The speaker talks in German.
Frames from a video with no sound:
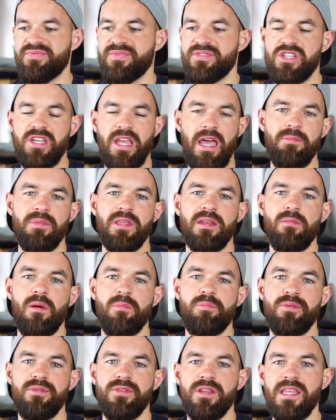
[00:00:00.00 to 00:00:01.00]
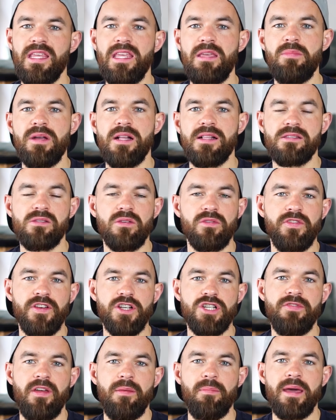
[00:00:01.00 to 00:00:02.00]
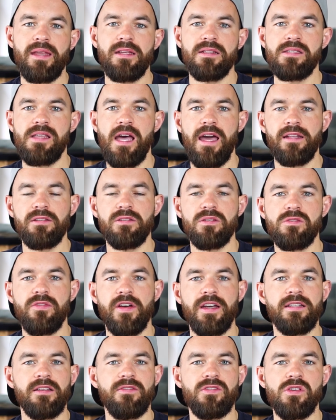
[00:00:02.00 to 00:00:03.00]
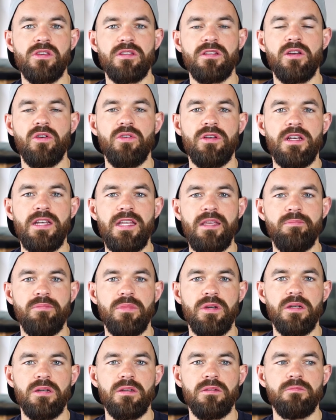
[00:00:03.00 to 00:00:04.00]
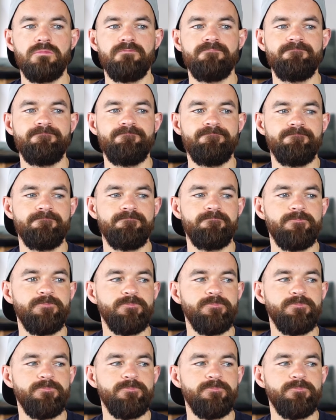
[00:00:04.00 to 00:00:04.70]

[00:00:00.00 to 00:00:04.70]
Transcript: schreiben dann immer blöde E-Mails und verschwenden meine Zeit und so weiter. Wie soll ich denn die Kunden lieben? Hm.